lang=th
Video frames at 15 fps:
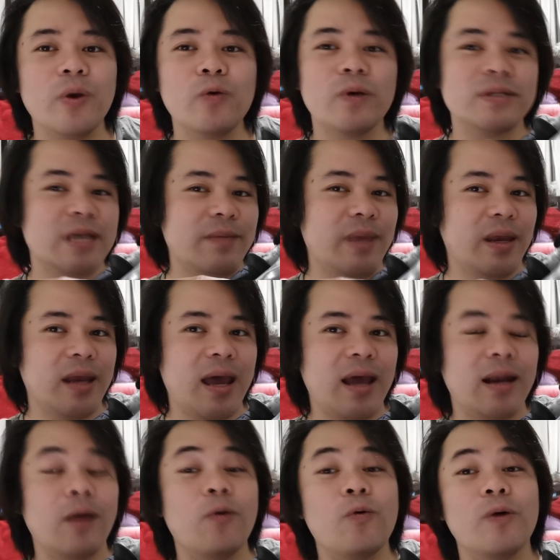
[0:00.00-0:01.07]
ไม่ควรใช้เบรกหน้า
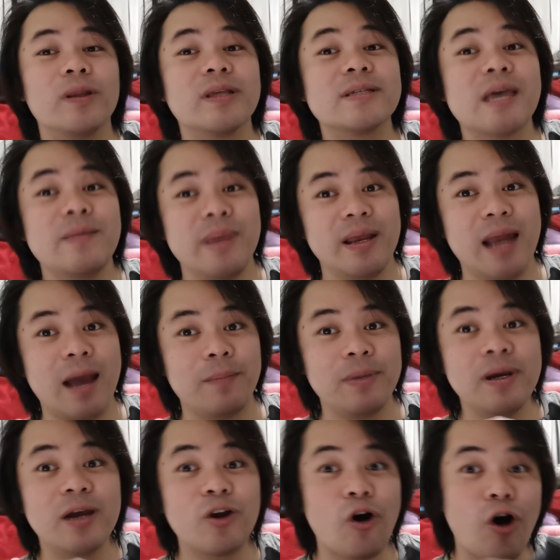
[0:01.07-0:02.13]
เราควรจะใช้เบรกหลัง
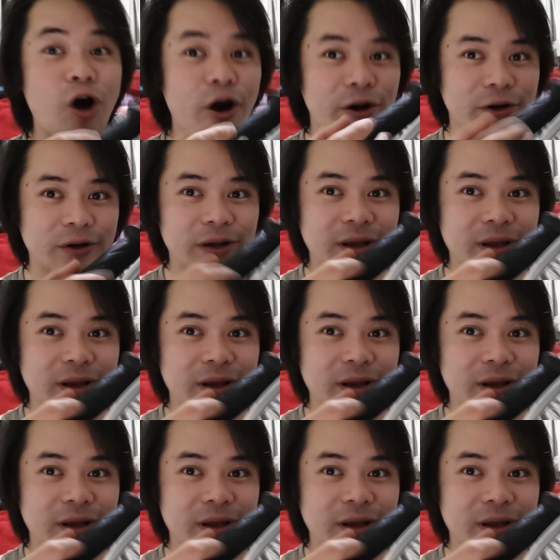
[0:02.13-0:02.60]
เพื่อทอน